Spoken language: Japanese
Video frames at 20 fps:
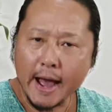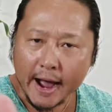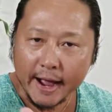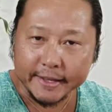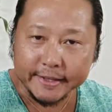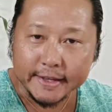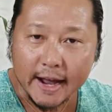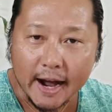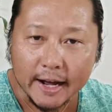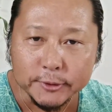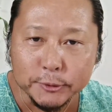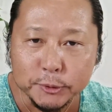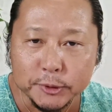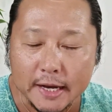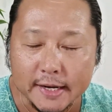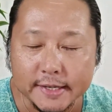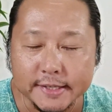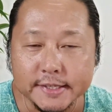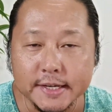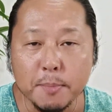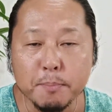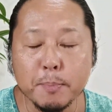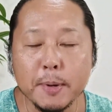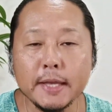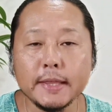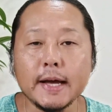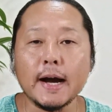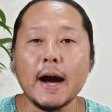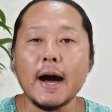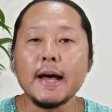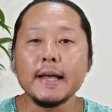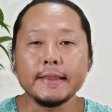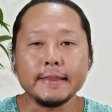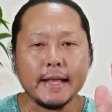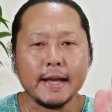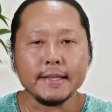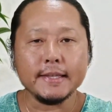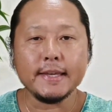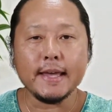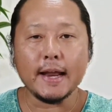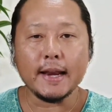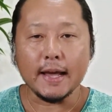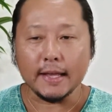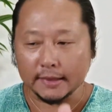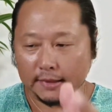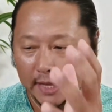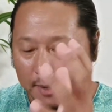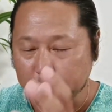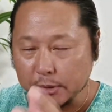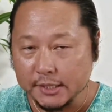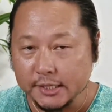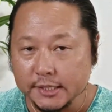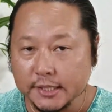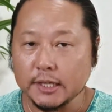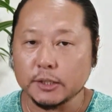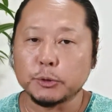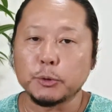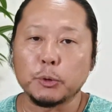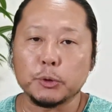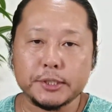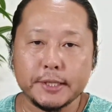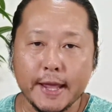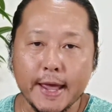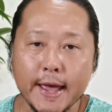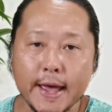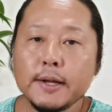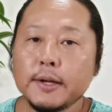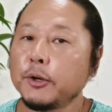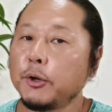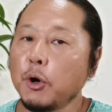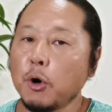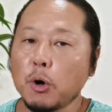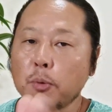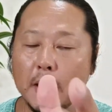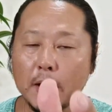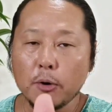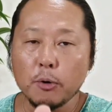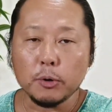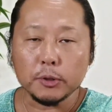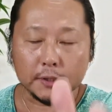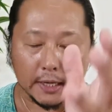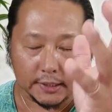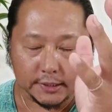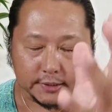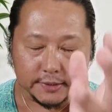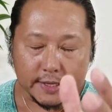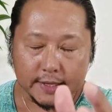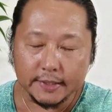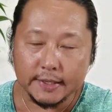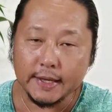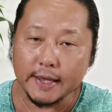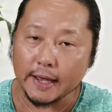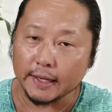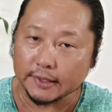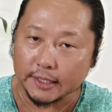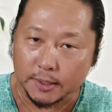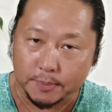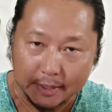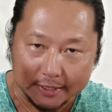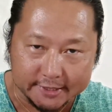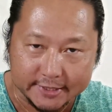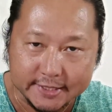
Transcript: はい、あの竹ちゃんペータが何やら旅支度をして、龍馬を訪ねにやってきま